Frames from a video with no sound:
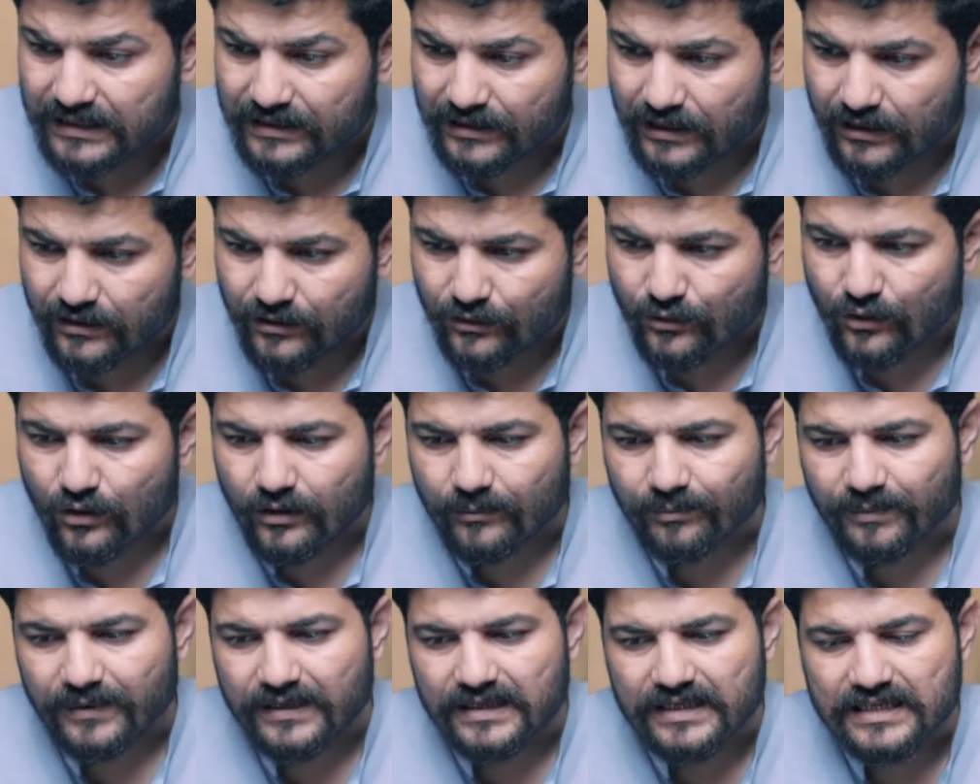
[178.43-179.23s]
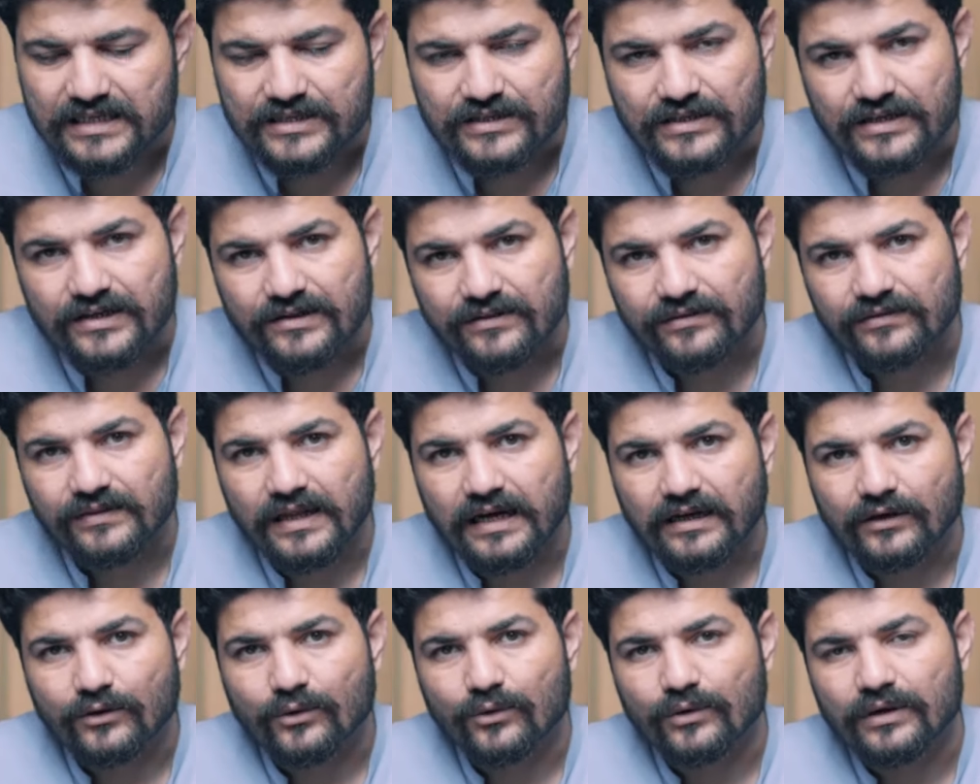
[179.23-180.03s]
टिकटॉक पे ये चीज़
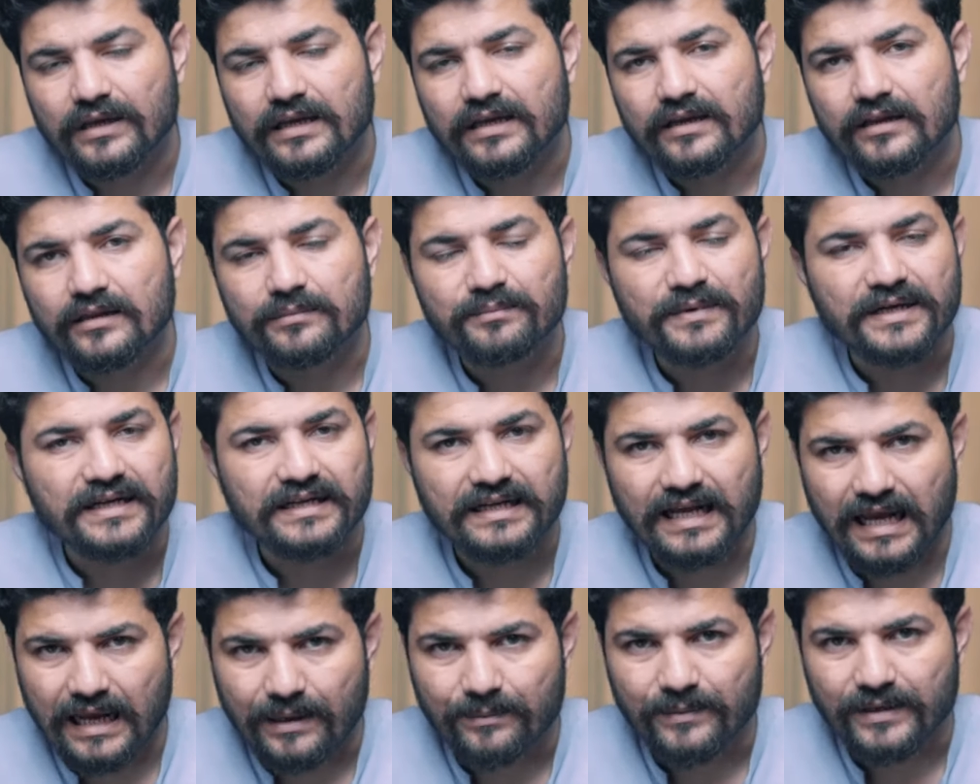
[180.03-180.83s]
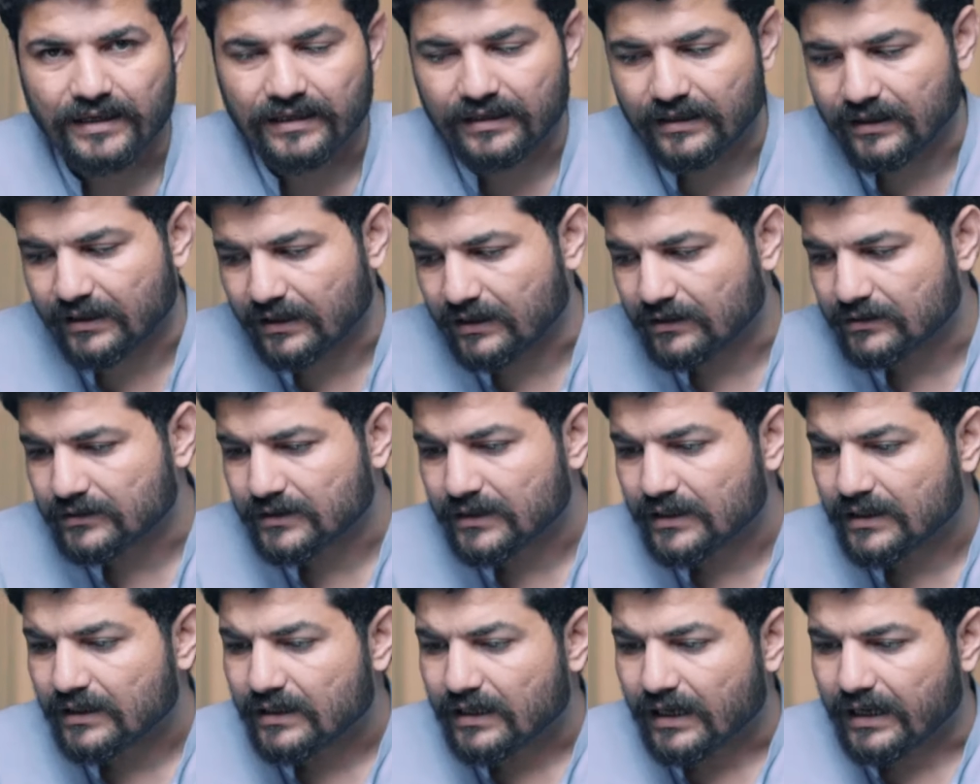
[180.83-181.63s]
सेट होगी इसमें टाइम लगेगा
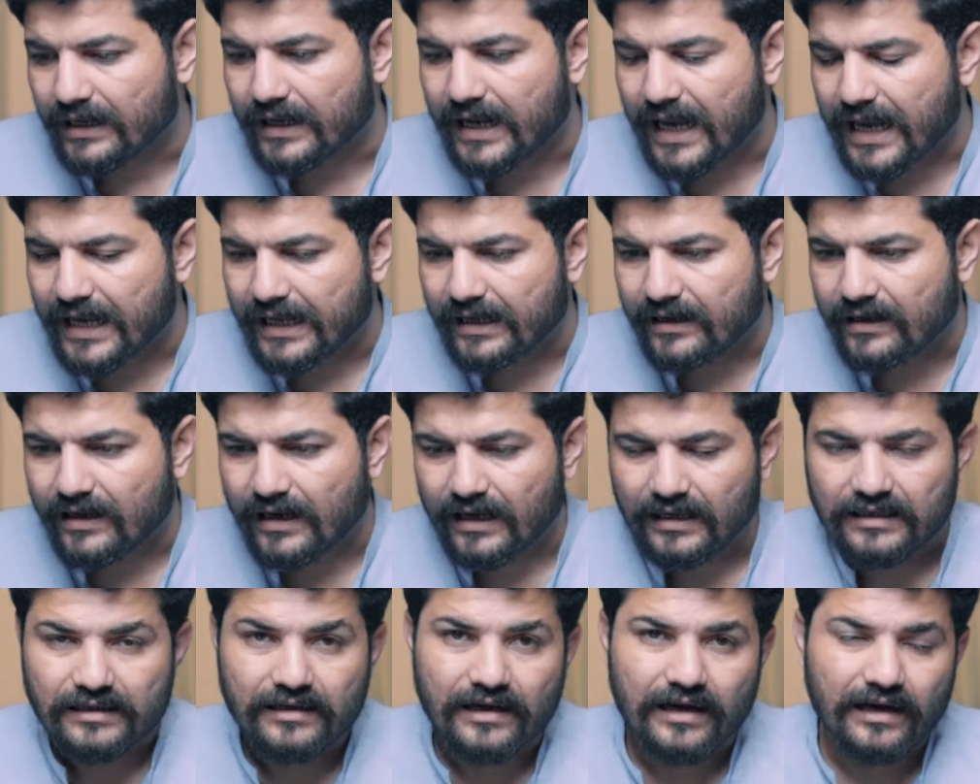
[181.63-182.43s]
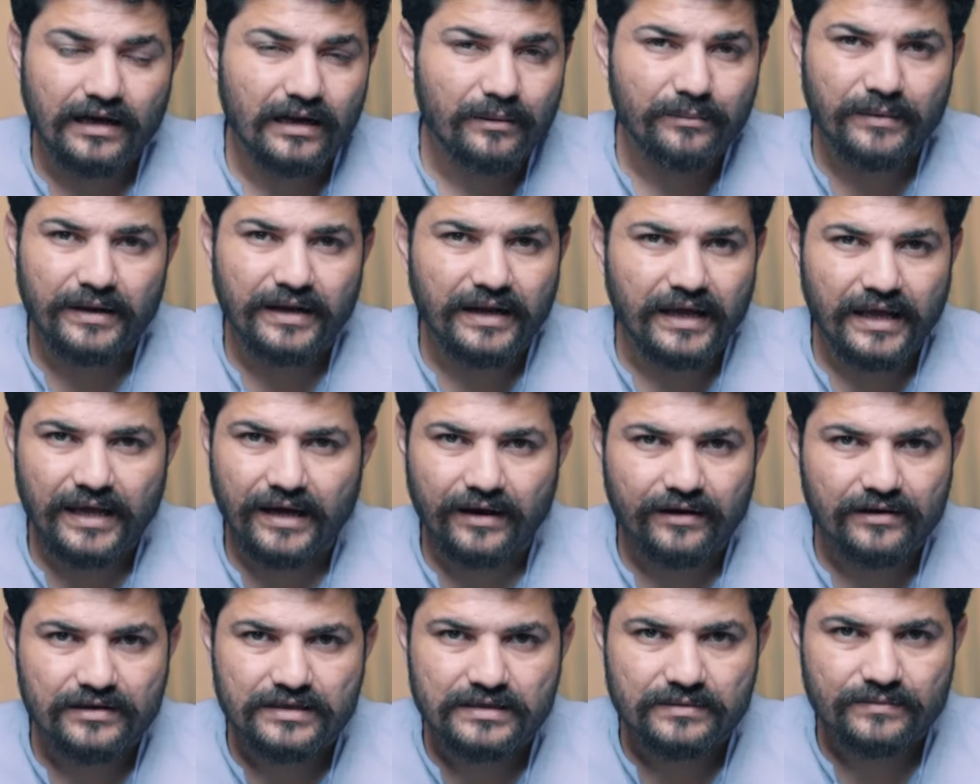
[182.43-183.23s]
लाइक like, आज अगर मैं नया
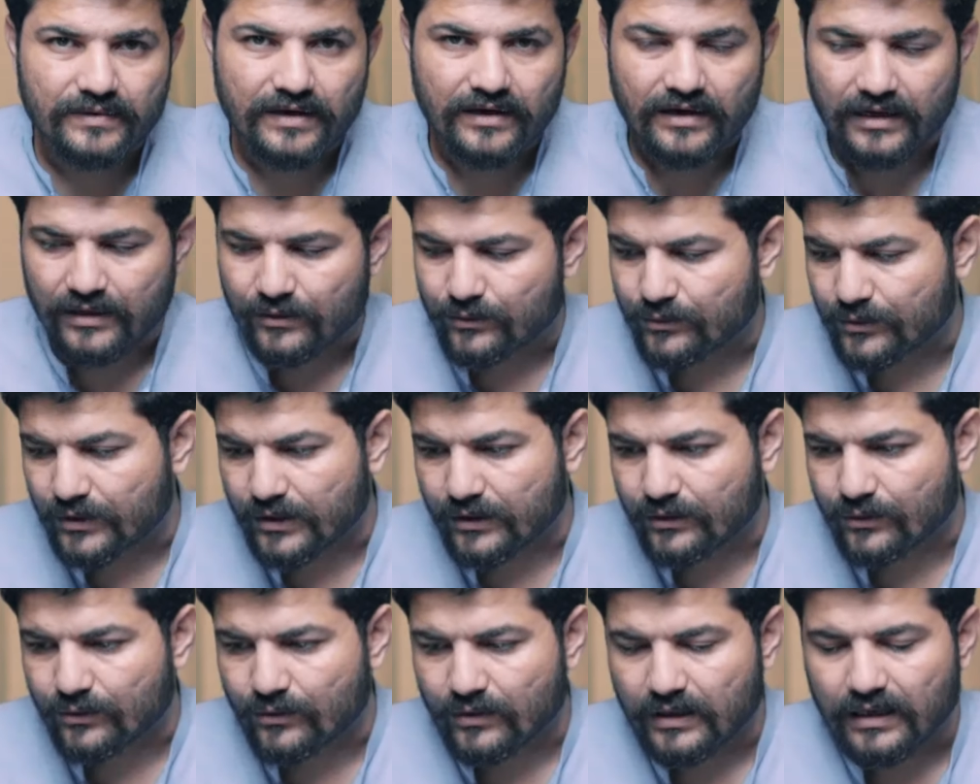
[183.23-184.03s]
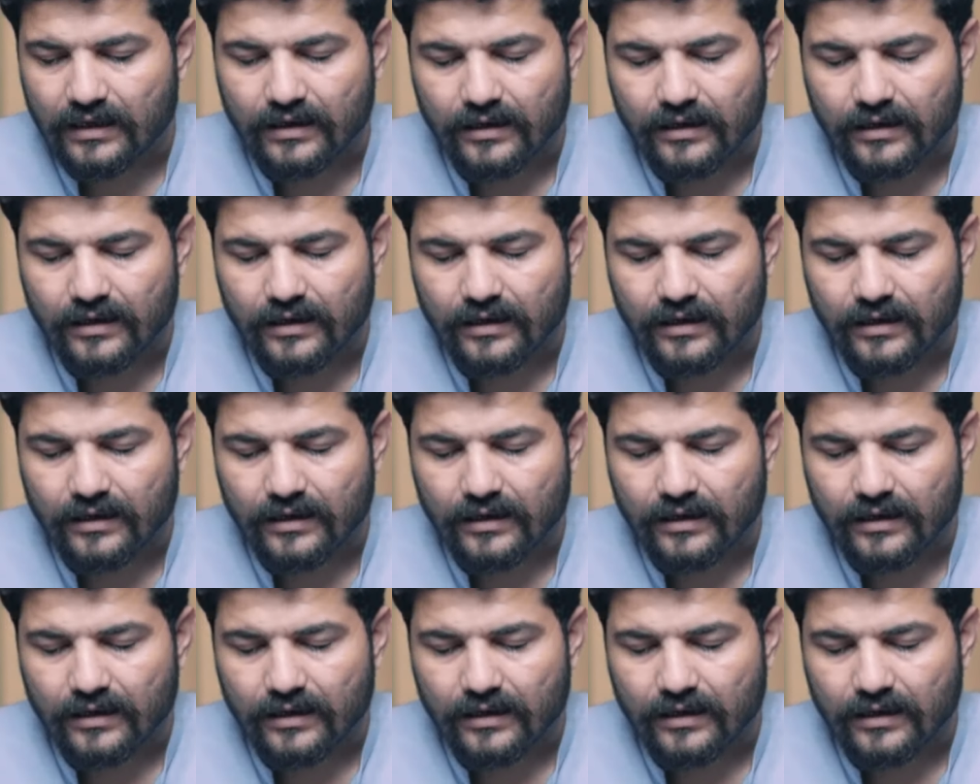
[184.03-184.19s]
कस्टमर नहीं हूँ टिकटॉक का